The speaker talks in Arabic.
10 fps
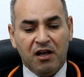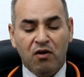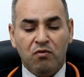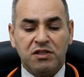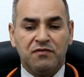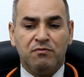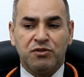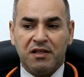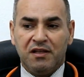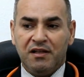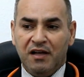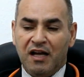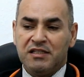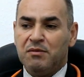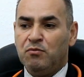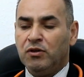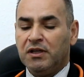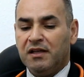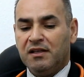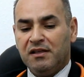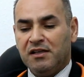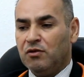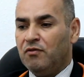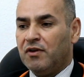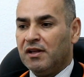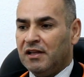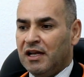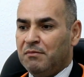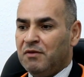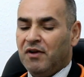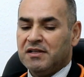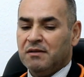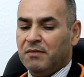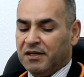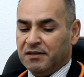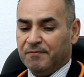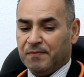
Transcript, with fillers: أو نصف المشددة حسب المعطيات التي توفرت لدينا من فحص المريض